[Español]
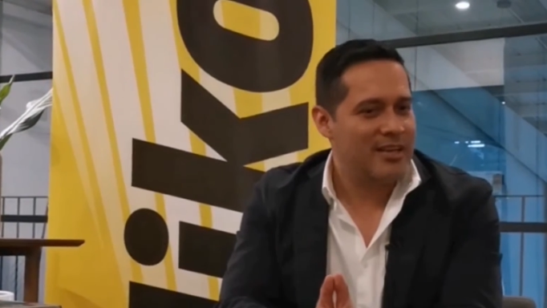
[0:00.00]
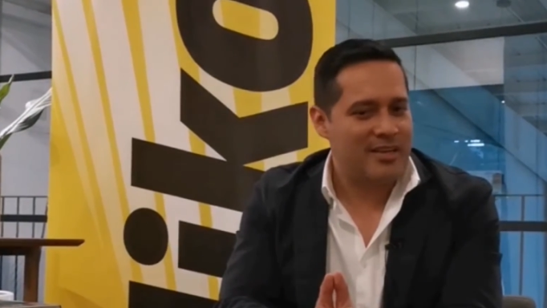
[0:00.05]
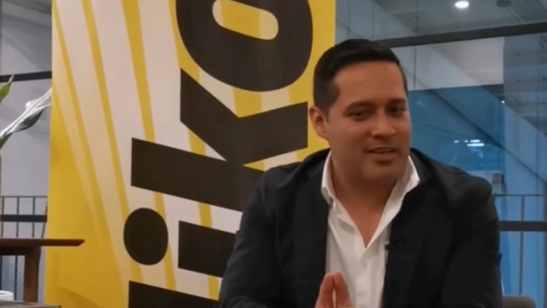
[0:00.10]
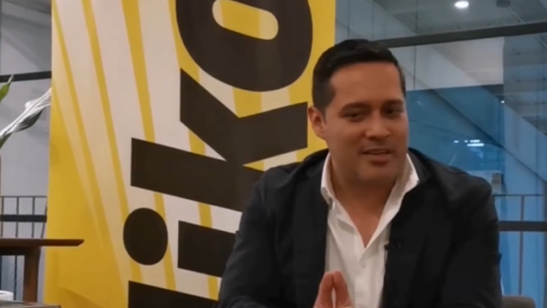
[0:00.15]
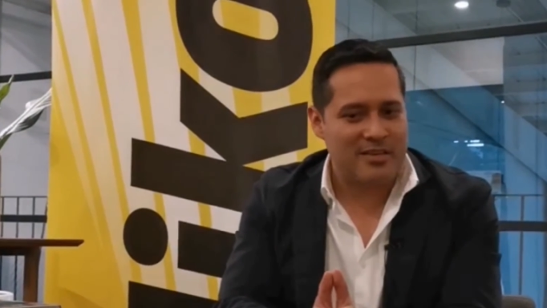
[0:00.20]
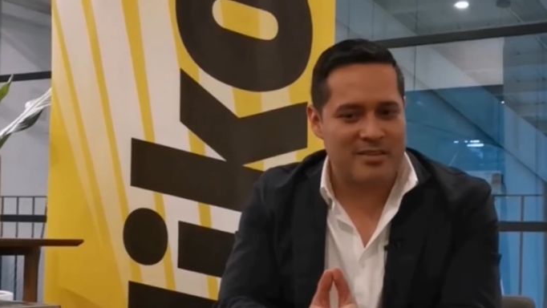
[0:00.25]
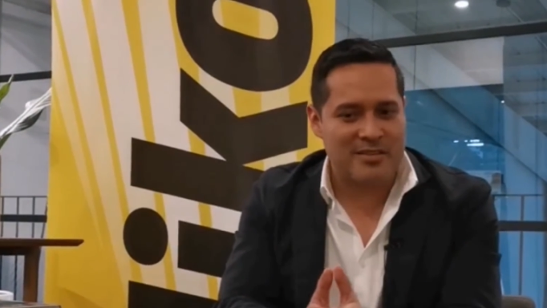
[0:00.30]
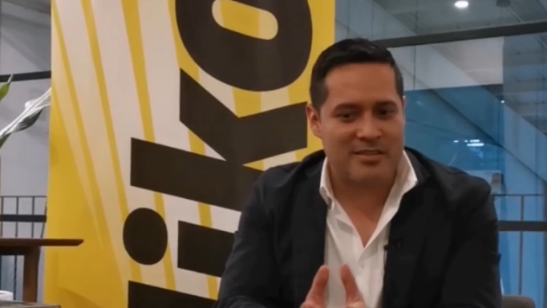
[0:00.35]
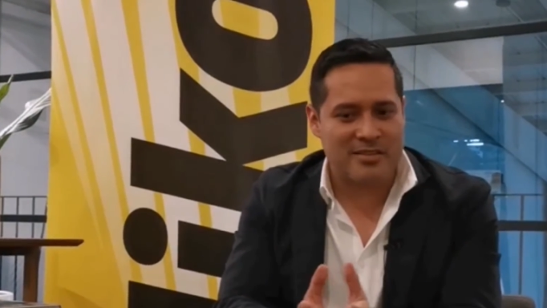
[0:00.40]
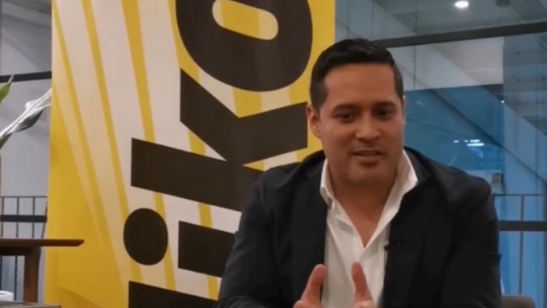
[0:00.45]

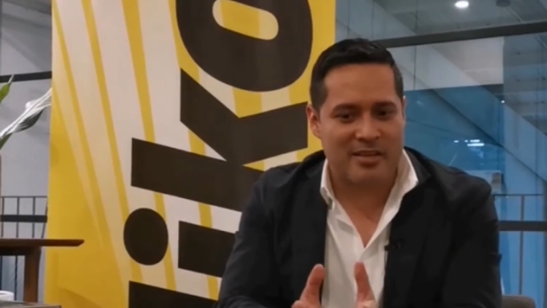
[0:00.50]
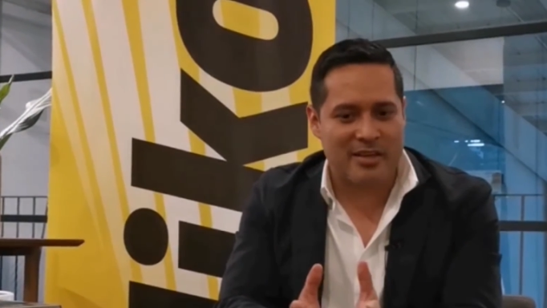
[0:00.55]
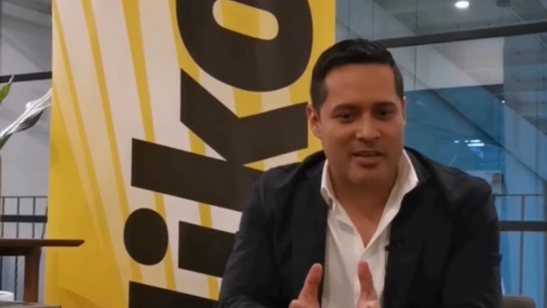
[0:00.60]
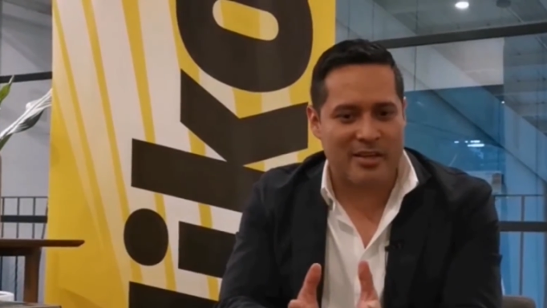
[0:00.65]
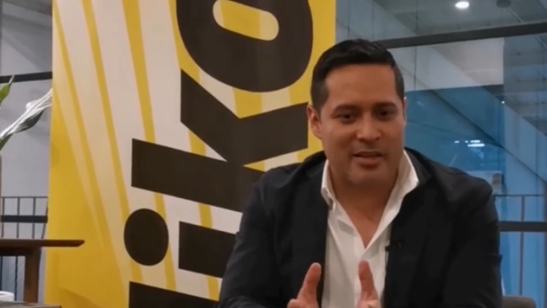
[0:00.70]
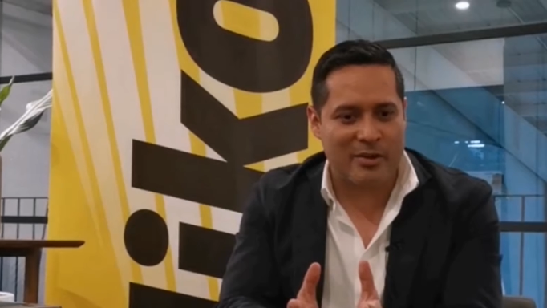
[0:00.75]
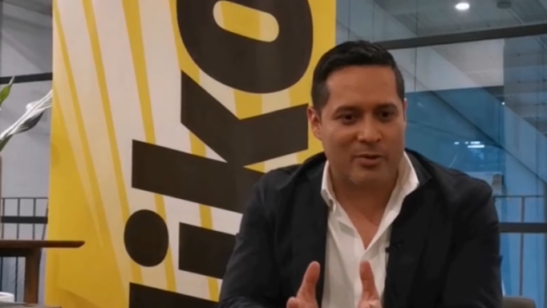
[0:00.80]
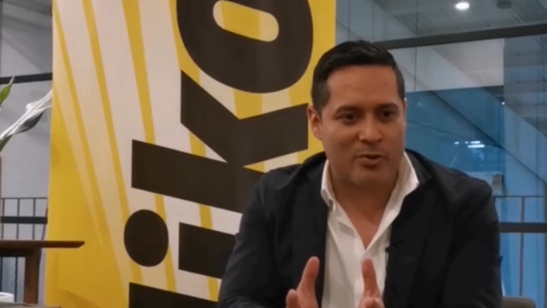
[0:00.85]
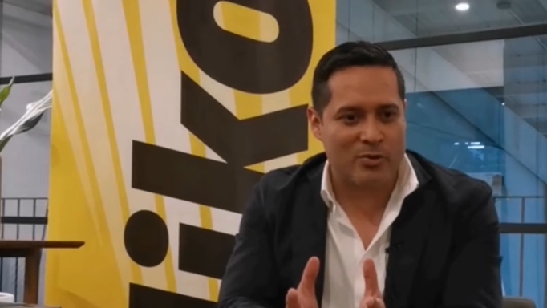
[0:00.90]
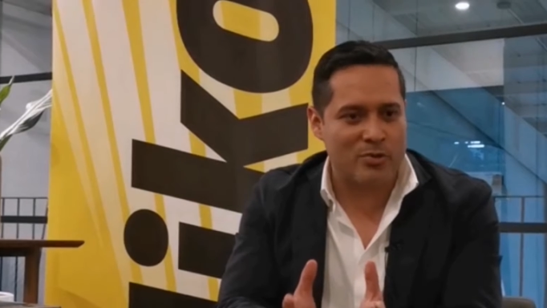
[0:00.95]

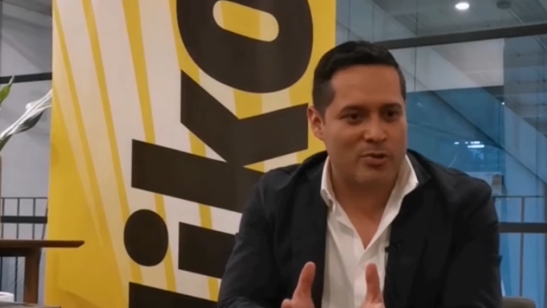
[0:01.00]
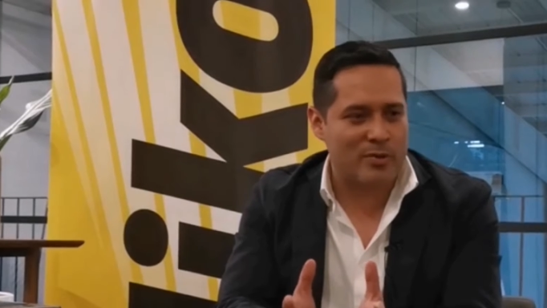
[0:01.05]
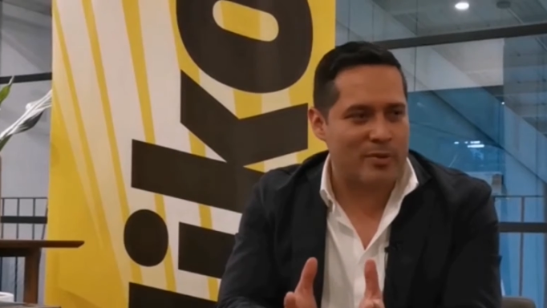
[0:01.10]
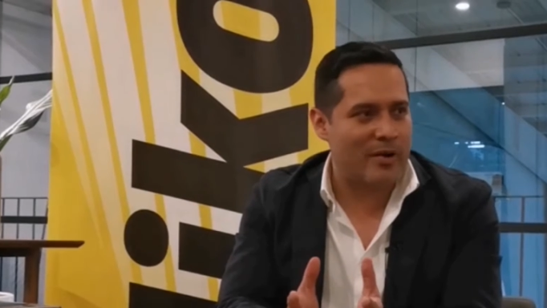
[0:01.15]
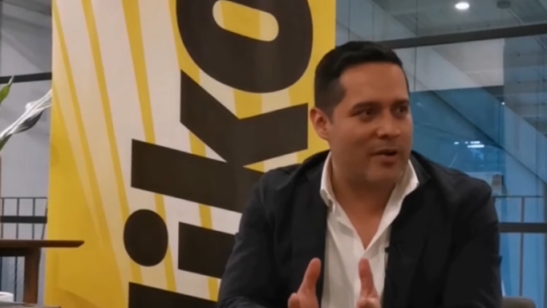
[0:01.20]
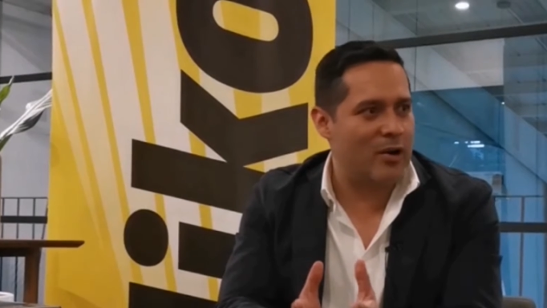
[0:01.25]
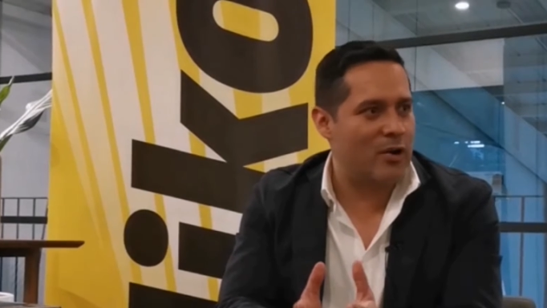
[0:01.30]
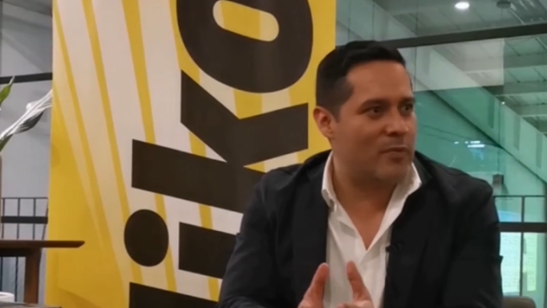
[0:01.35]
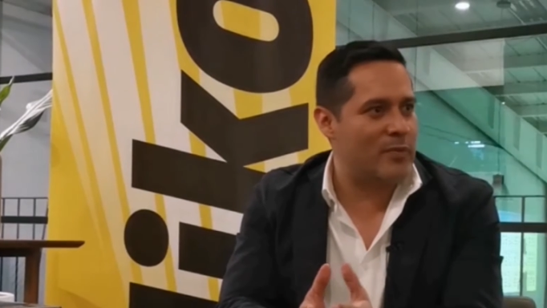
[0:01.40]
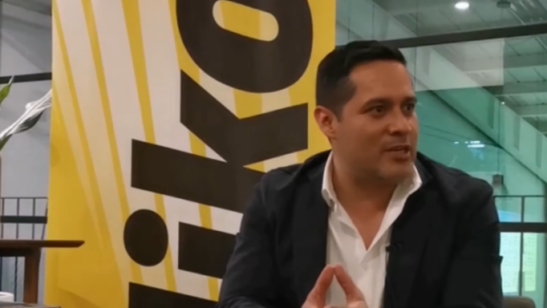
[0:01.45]
Este, no
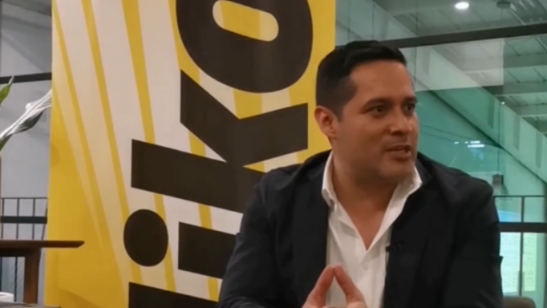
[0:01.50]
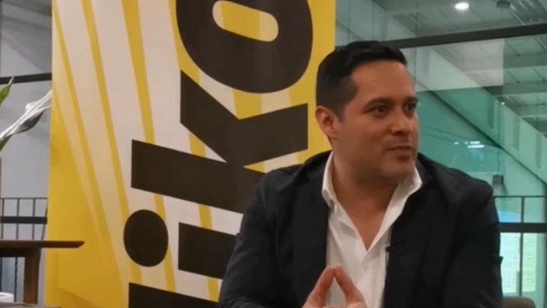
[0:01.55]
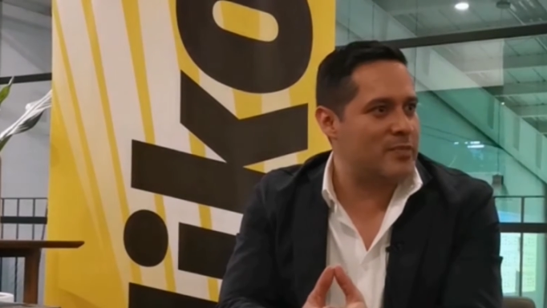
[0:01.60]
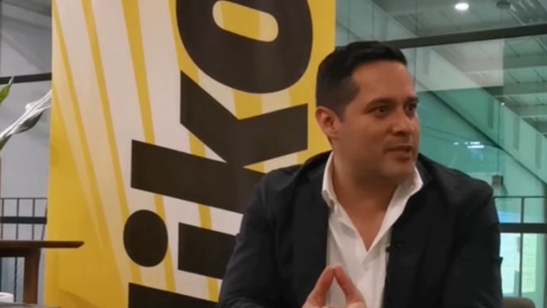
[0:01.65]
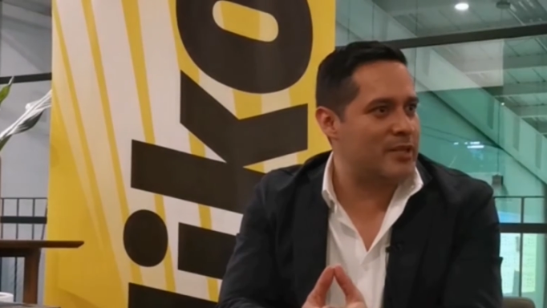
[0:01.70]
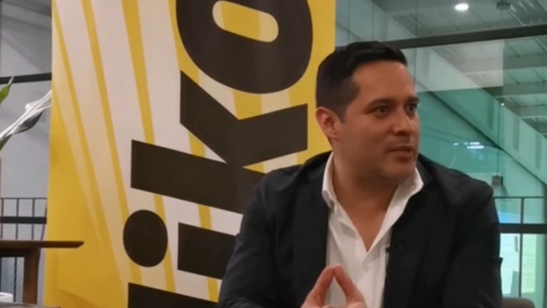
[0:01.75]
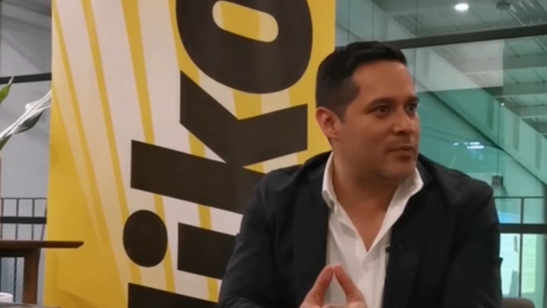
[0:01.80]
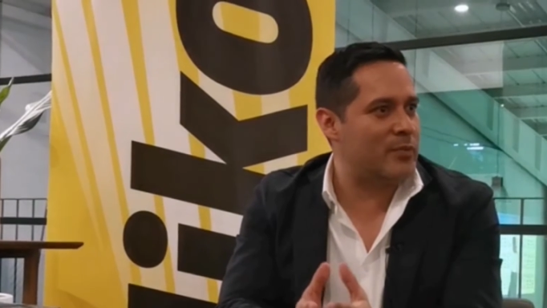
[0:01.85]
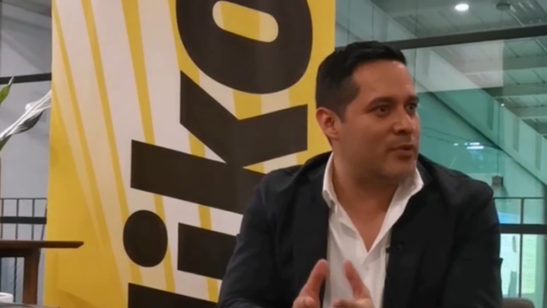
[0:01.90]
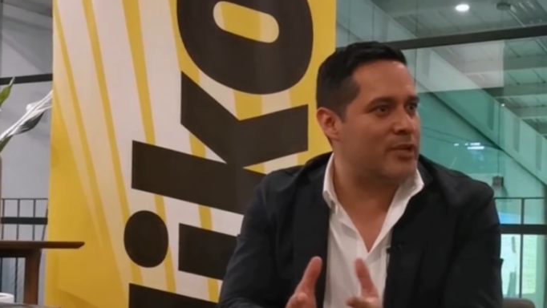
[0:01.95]
estorbaban en lo más
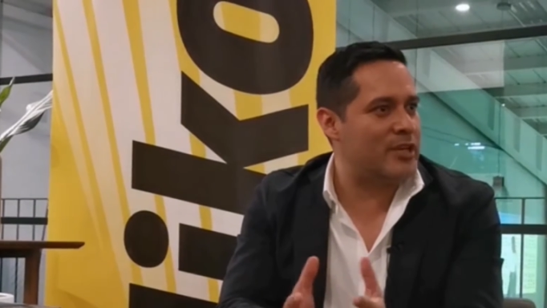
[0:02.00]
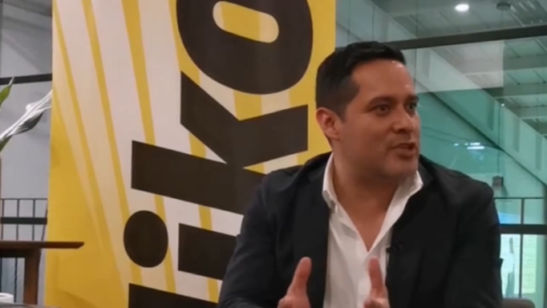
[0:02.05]
mínimo